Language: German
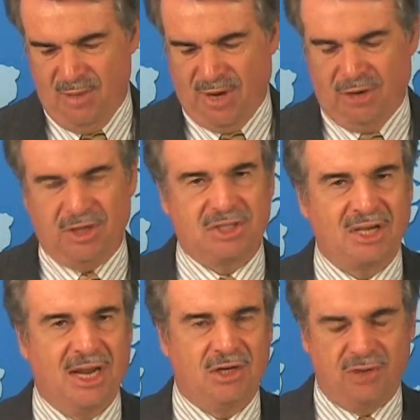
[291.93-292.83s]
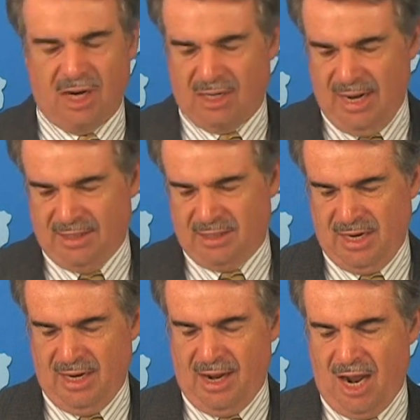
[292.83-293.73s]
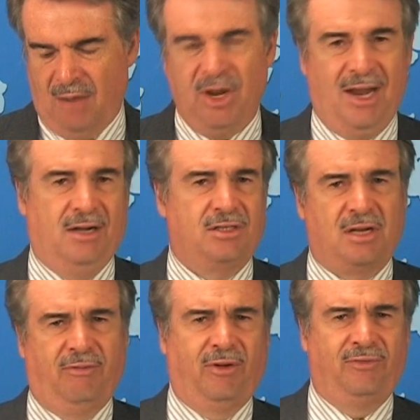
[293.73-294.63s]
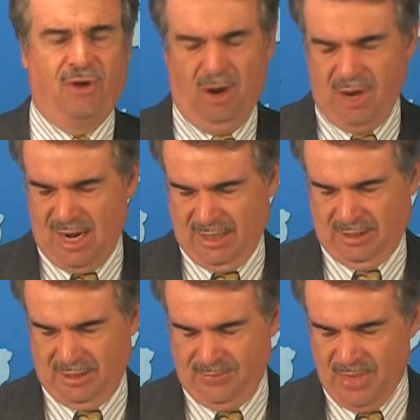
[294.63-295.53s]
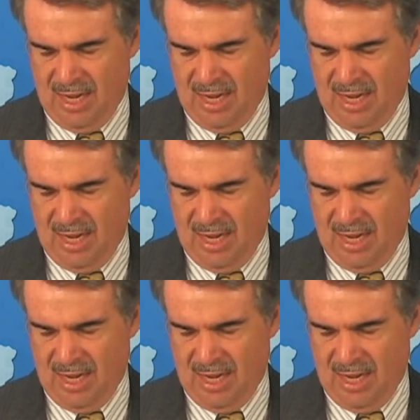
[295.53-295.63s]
Bei der Unterzeichnung erklärte er, er habe ernsthafte Vorbehalte.